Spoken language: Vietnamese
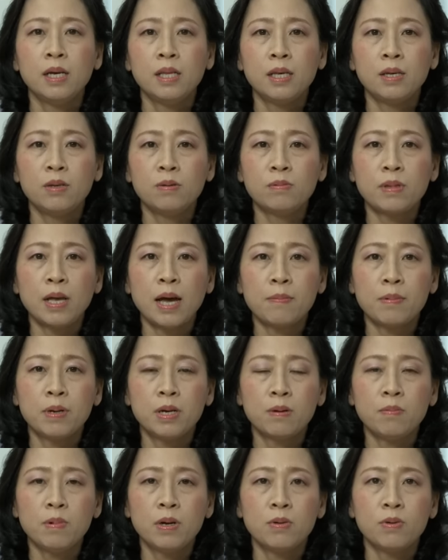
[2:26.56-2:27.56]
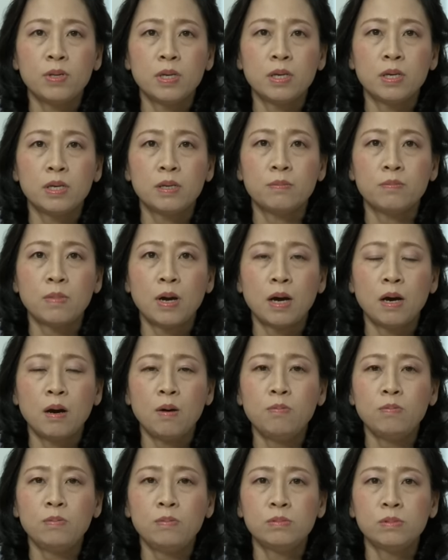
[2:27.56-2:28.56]
thì chúng ta mà nếu mà điều trị mà
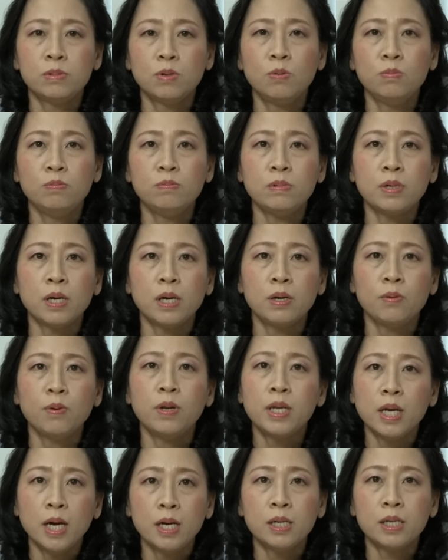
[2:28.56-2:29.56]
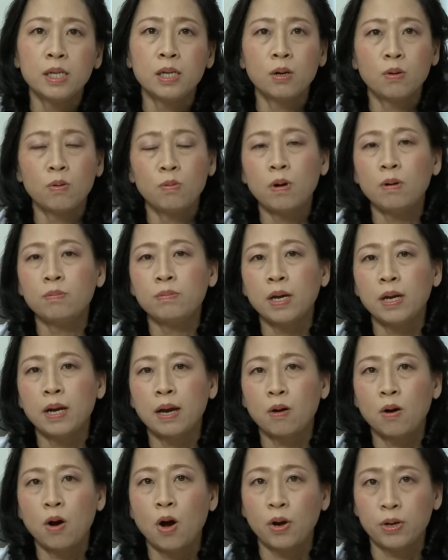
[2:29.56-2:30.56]
không đúng cái nguyên nhân thì nó cũng không thể
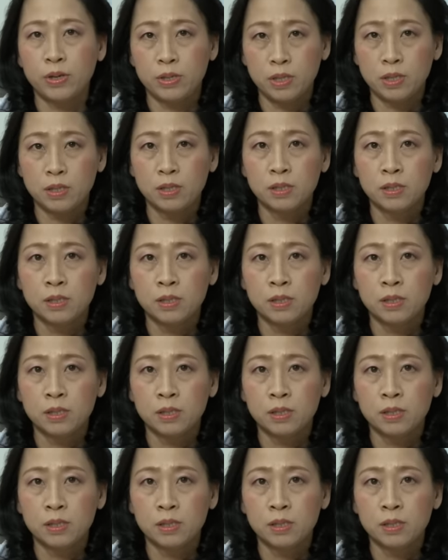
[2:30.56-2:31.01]
nào khỏi được